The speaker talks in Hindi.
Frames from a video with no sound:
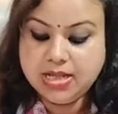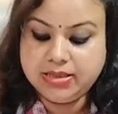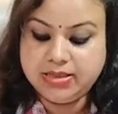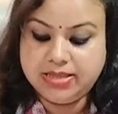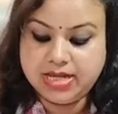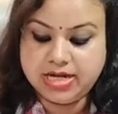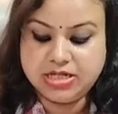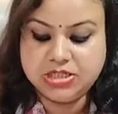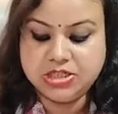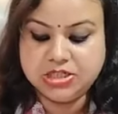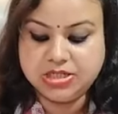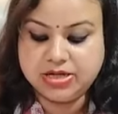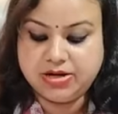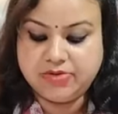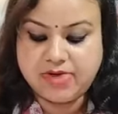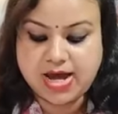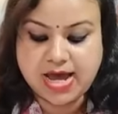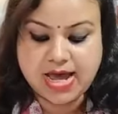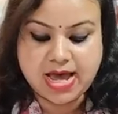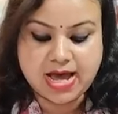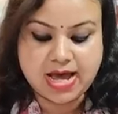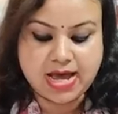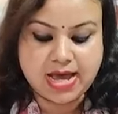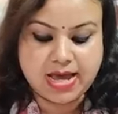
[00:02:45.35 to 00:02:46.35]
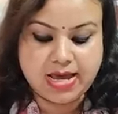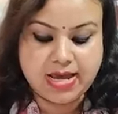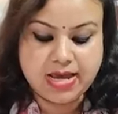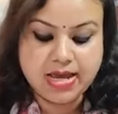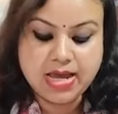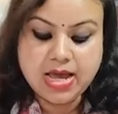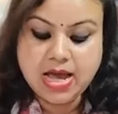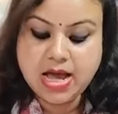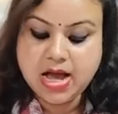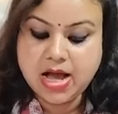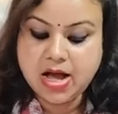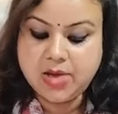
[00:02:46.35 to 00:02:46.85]
दर्ज करवाया है
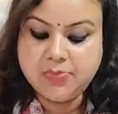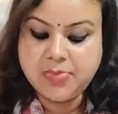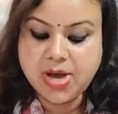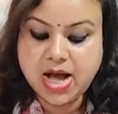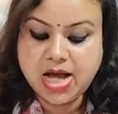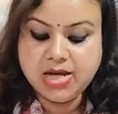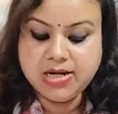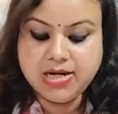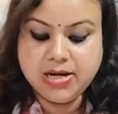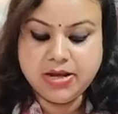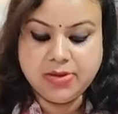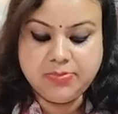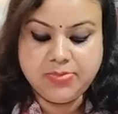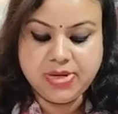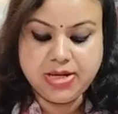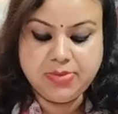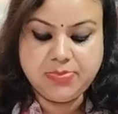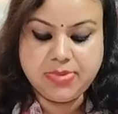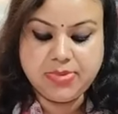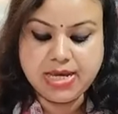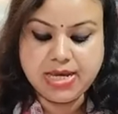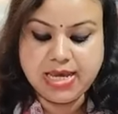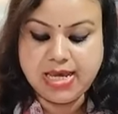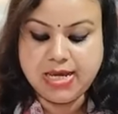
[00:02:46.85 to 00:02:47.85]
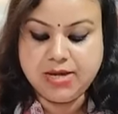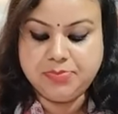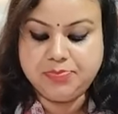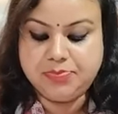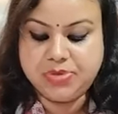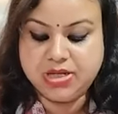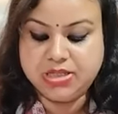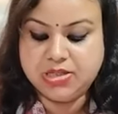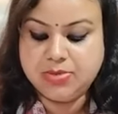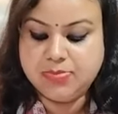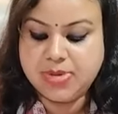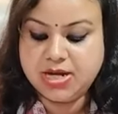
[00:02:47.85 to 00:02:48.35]
अबान हबीब एक
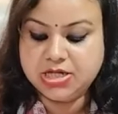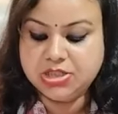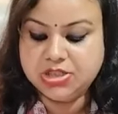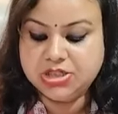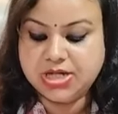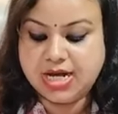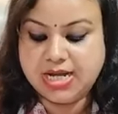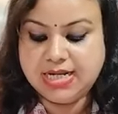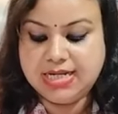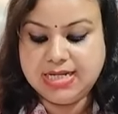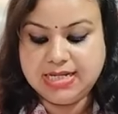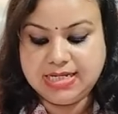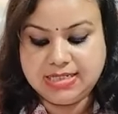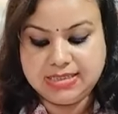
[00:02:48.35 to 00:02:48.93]
प्रतिभाशाली